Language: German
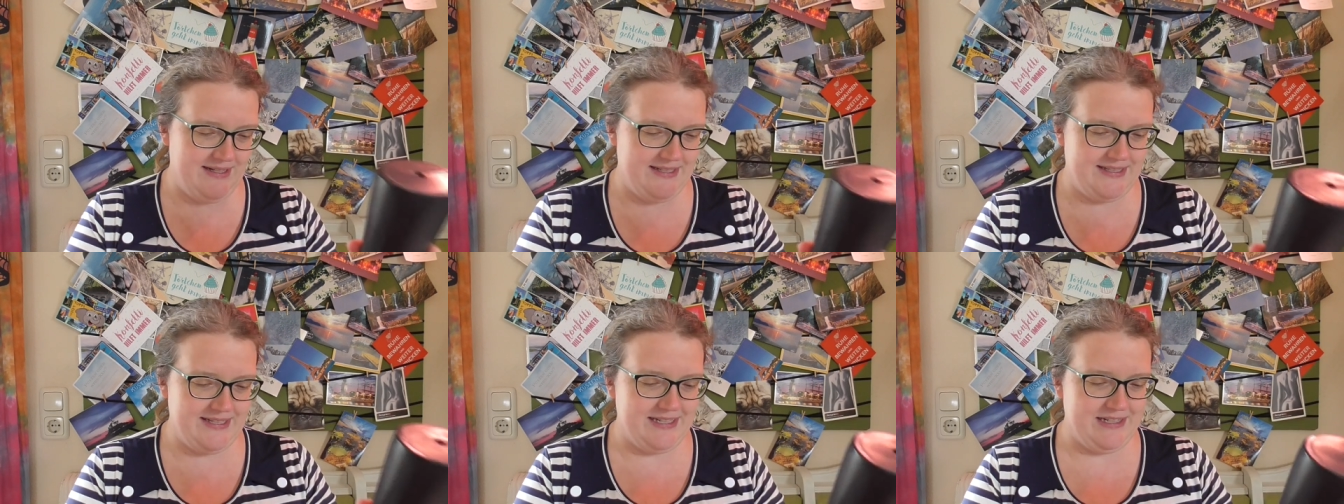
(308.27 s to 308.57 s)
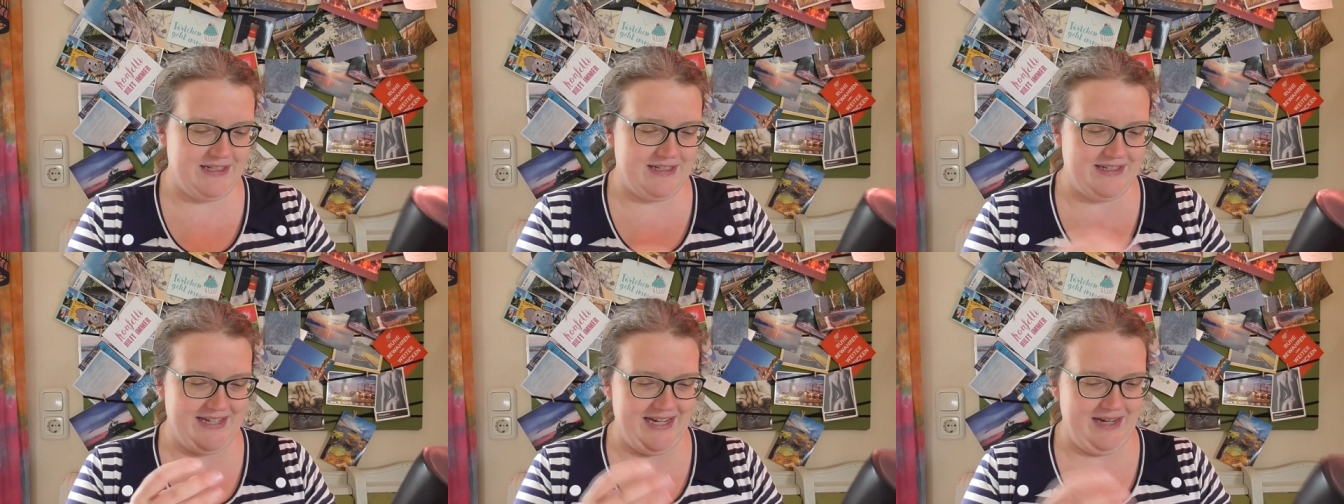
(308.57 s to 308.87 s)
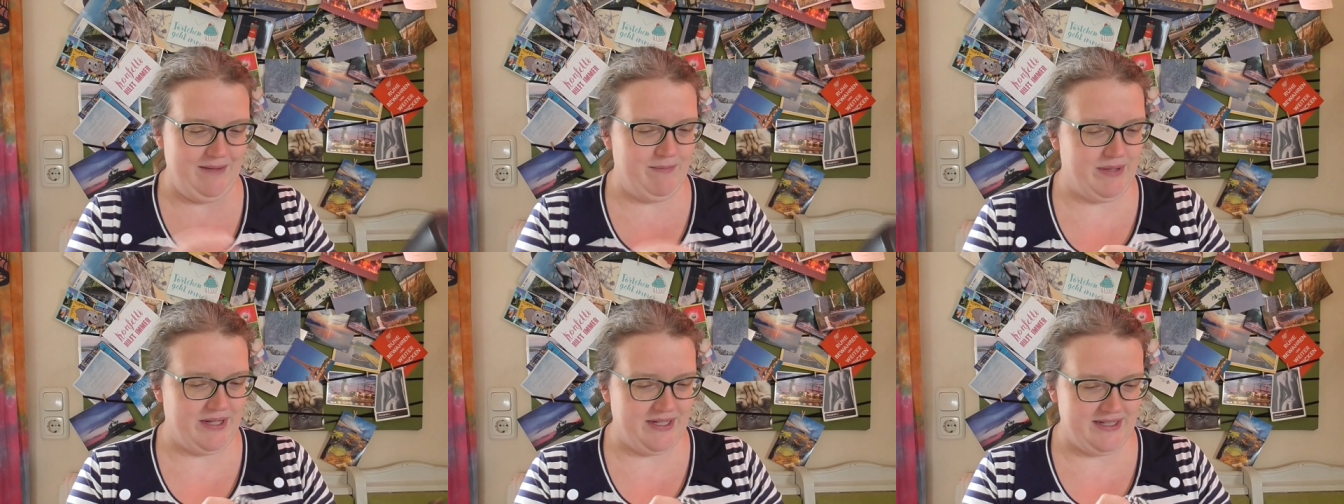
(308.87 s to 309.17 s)
Sie sind
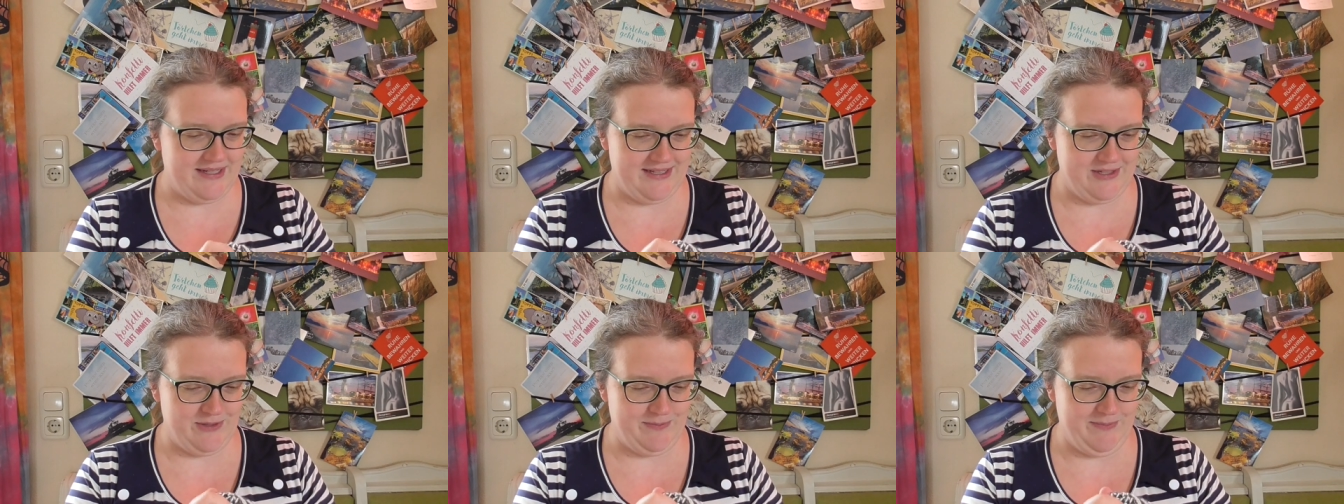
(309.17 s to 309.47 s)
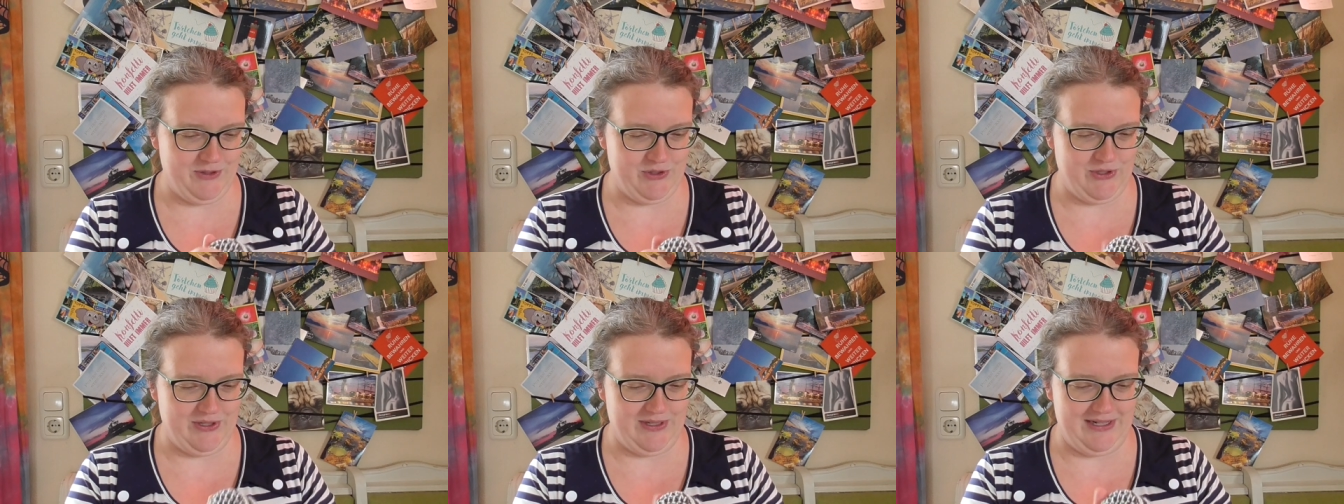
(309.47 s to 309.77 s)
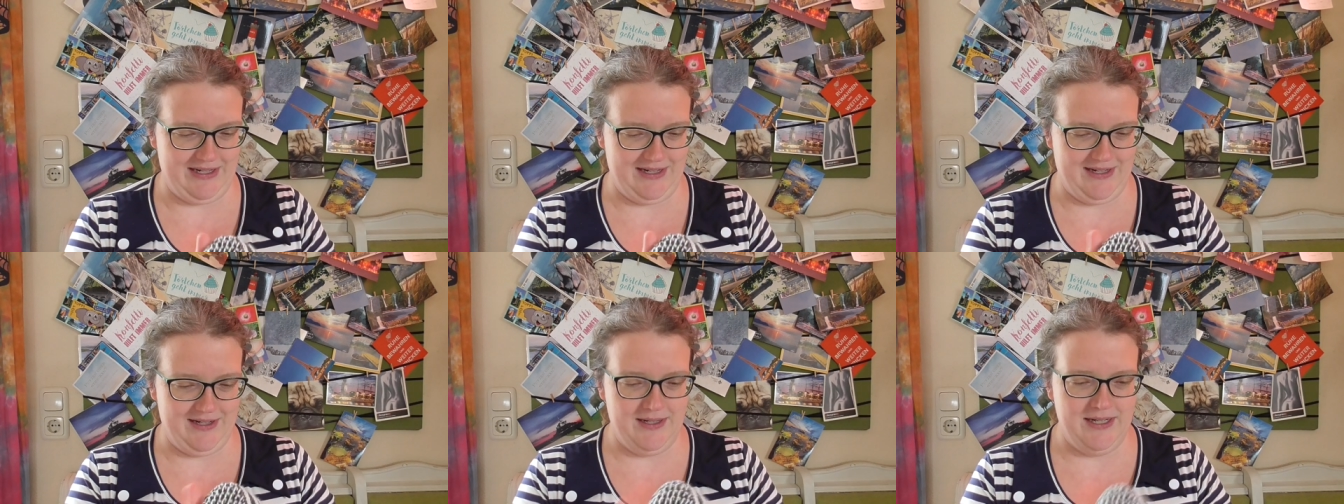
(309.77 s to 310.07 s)
dehnbar, das ist mir
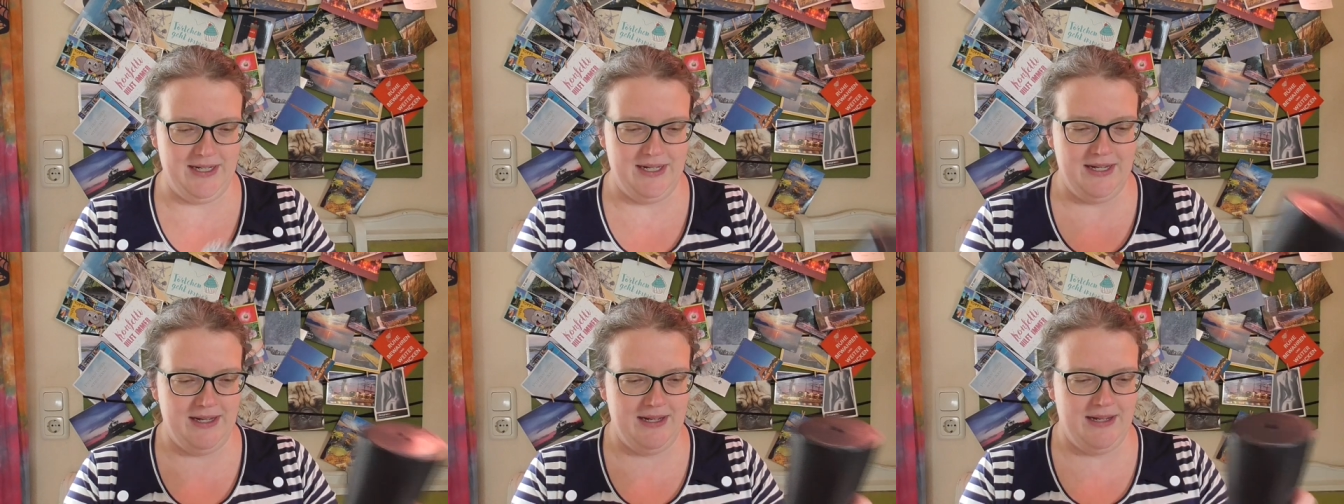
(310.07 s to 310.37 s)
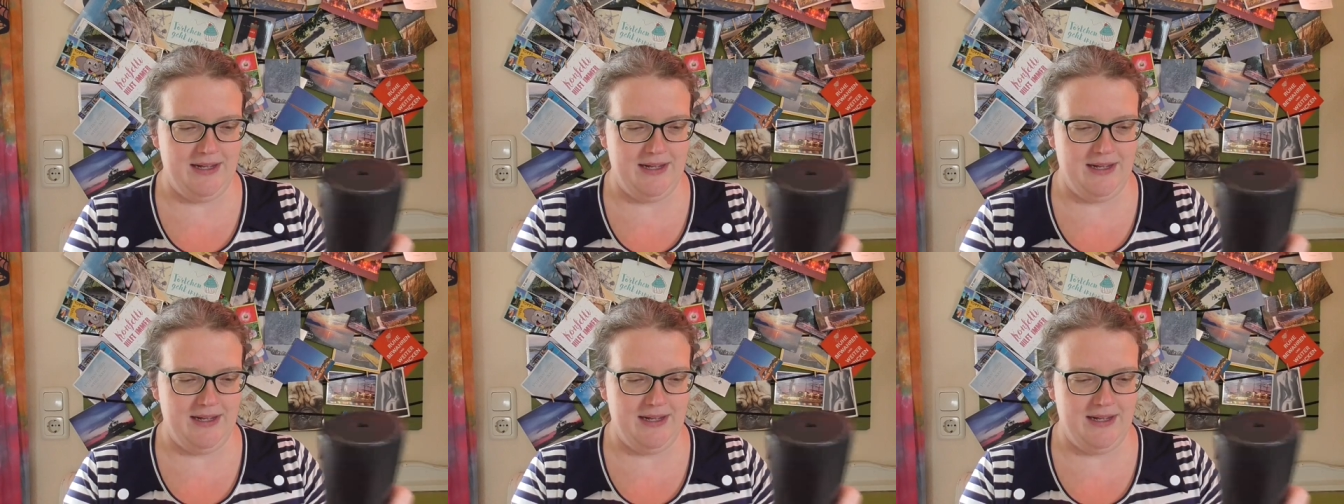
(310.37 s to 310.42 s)
schon klar.